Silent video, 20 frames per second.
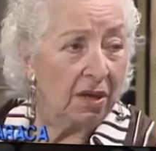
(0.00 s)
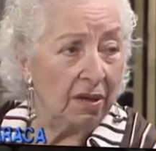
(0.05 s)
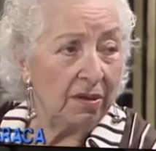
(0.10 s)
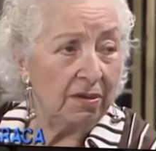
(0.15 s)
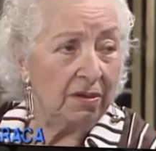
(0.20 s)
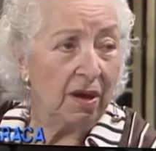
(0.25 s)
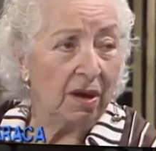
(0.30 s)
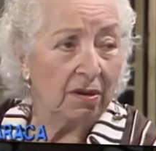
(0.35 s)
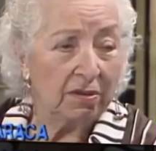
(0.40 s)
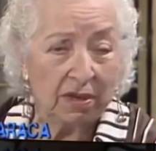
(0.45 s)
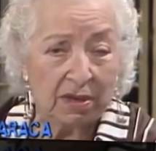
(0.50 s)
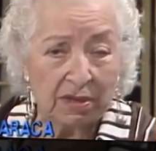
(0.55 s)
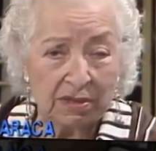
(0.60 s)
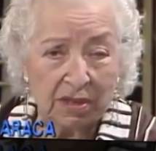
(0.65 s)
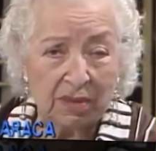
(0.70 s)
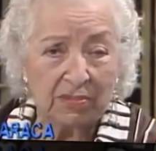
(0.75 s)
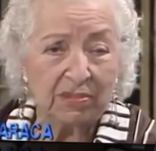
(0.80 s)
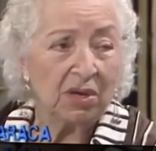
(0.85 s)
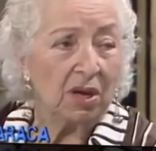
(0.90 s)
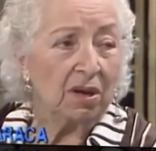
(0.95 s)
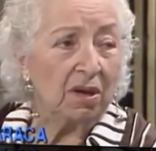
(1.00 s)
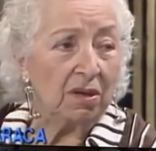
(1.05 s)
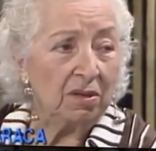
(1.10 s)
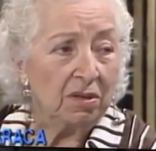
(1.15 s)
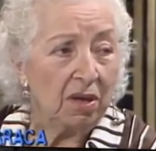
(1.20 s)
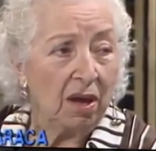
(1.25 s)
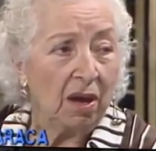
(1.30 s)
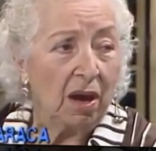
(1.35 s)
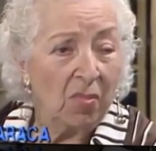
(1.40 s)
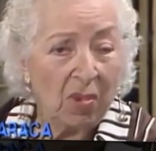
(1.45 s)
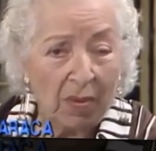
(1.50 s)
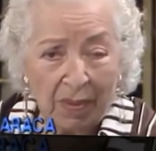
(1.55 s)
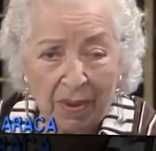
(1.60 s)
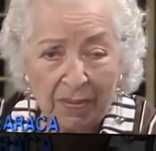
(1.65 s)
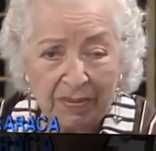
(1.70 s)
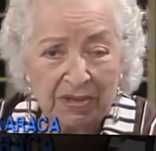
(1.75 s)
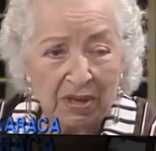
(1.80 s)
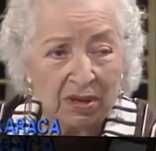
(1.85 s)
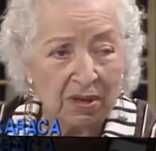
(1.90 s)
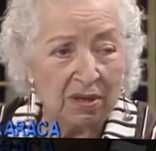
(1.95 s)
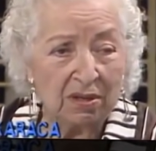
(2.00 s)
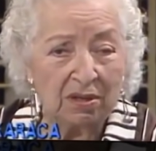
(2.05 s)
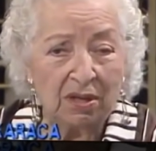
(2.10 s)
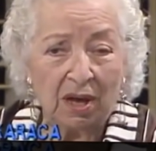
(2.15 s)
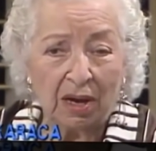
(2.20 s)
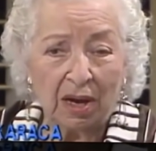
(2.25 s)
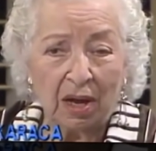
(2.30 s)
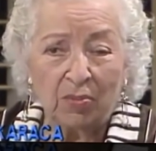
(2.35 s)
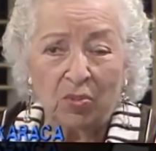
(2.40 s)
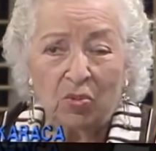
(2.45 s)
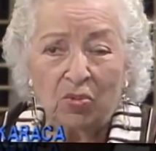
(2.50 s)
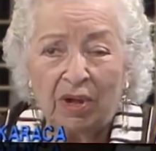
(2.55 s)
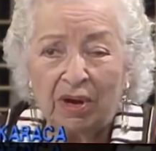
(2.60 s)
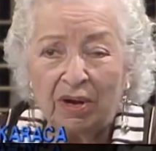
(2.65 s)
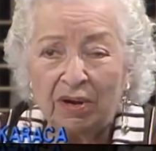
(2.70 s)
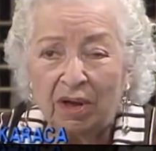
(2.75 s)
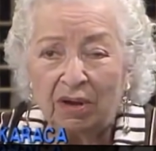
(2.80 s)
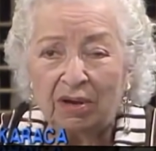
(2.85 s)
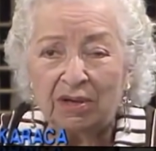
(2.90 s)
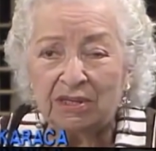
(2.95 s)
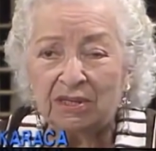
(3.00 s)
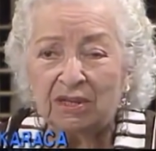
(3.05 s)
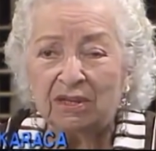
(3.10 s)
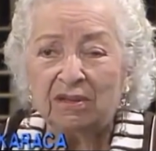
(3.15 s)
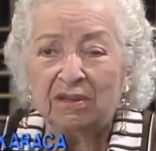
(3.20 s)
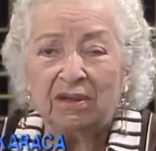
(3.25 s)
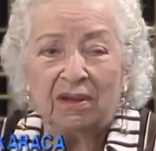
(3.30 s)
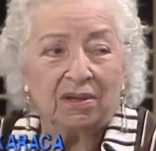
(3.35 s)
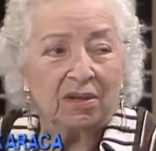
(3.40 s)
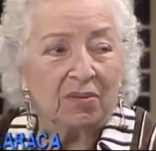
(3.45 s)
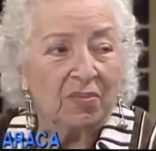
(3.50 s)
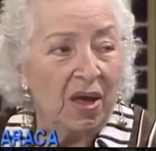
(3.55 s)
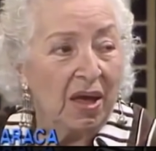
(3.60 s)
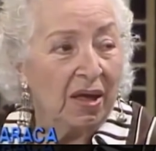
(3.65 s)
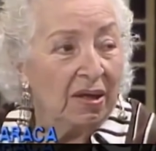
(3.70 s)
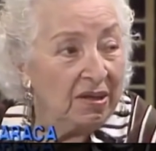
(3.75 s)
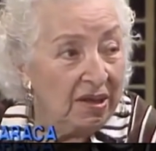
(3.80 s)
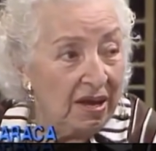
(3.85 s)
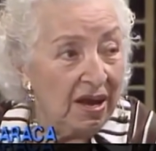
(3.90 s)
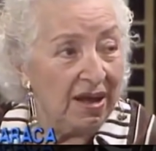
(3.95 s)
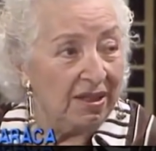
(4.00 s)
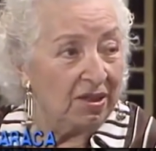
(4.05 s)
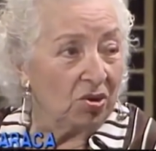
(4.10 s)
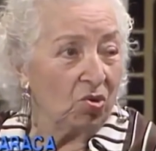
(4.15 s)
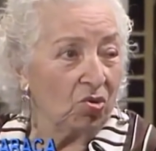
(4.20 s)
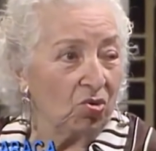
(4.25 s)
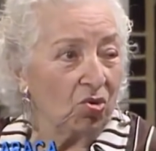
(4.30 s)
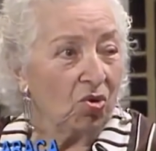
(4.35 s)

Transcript: sanatkar, teyzem sanatkar, babam sanatkar. E bunların arasındaydım. Tiyatro